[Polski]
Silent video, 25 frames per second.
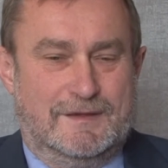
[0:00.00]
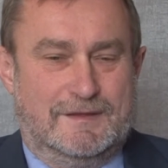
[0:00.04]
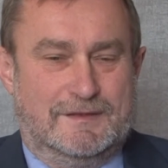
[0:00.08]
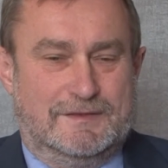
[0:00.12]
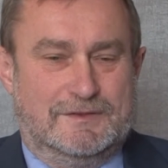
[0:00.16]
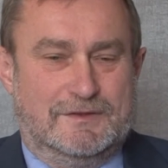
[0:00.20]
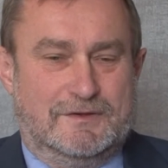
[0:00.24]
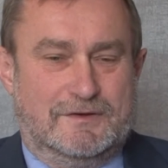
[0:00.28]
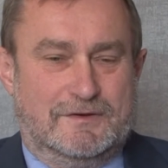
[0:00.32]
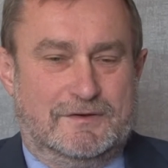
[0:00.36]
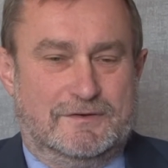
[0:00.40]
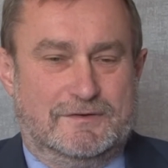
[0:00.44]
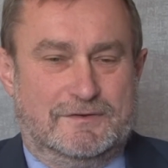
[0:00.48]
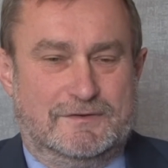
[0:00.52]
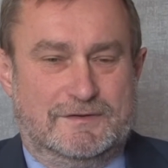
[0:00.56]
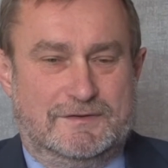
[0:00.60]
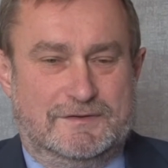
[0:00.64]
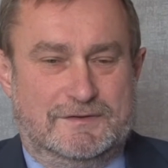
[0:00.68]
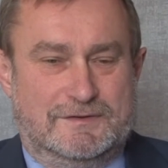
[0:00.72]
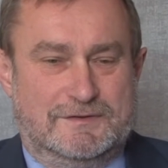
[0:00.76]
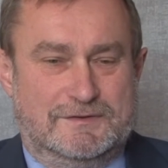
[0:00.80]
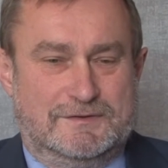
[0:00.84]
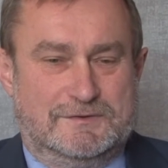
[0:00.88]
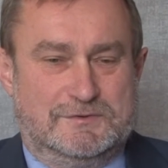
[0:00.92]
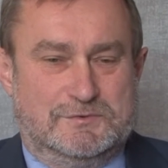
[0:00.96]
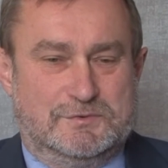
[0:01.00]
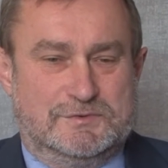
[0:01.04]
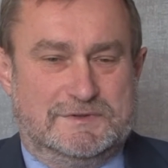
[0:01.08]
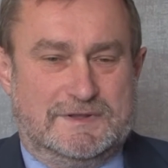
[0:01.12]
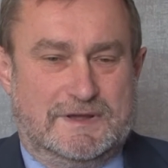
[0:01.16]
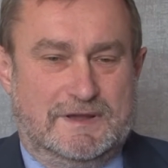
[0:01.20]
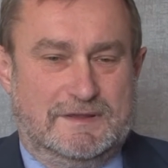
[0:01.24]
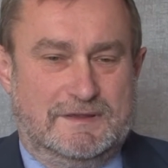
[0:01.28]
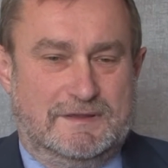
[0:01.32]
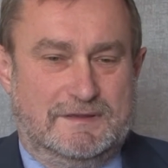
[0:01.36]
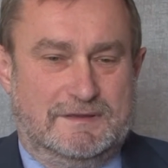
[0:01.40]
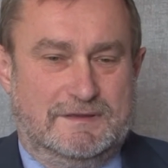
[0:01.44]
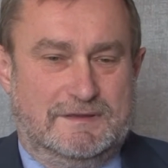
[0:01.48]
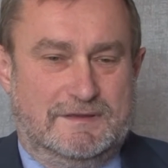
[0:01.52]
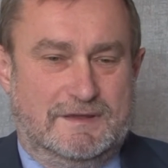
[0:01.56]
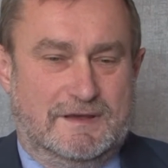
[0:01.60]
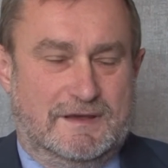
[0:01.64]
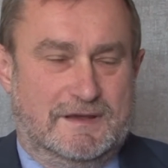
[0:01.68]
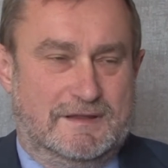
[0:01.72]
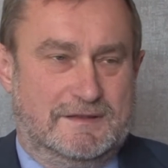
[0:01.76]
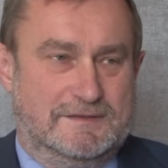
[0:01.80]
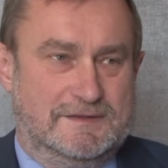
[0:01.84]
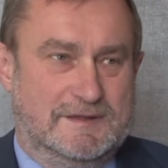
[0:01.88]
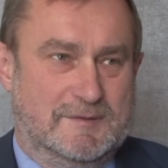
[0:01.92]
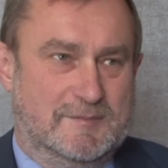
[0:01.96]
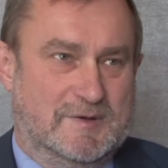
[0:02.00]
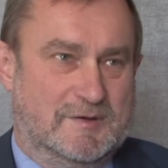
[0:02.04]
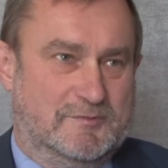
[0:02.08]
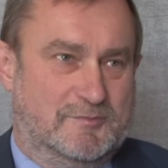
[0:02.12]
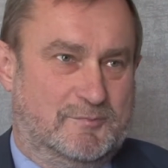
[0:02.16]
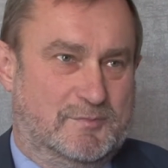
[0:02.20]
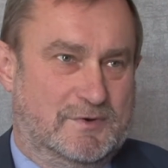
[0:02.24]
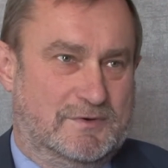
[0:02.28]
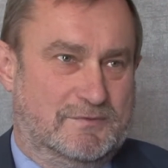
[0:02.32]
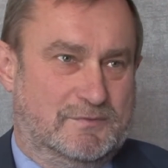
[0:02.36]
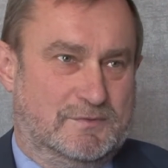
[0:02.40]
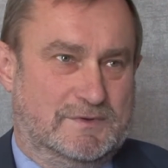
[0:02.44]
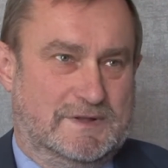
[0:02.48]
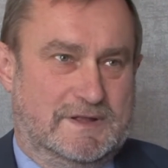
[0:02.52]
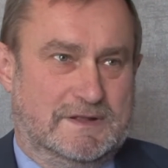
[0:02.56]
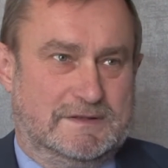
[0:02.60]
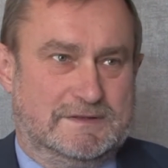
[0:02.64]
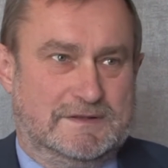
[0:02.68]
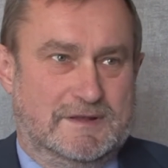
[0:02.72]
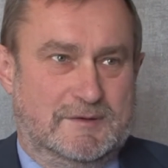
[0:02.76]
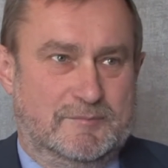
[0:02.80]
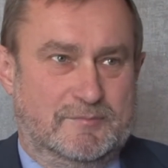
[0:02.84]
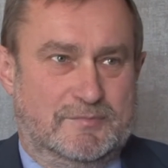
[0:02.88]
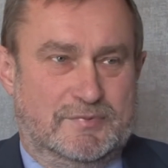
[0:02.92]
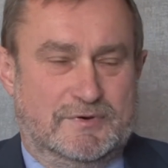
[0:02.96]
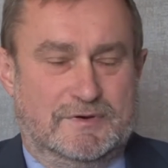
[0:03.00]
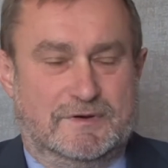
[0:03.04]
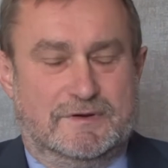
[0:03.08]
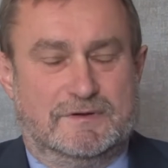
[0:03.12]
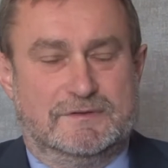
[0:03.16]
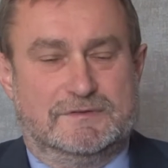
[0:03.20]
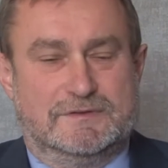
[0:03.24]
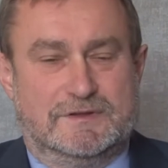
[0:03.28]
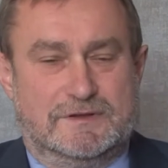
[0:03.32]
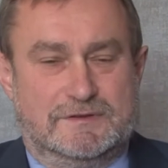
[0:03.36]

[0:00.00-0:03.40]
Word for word: No y, tutaj ja nie mam wpływu na tempo,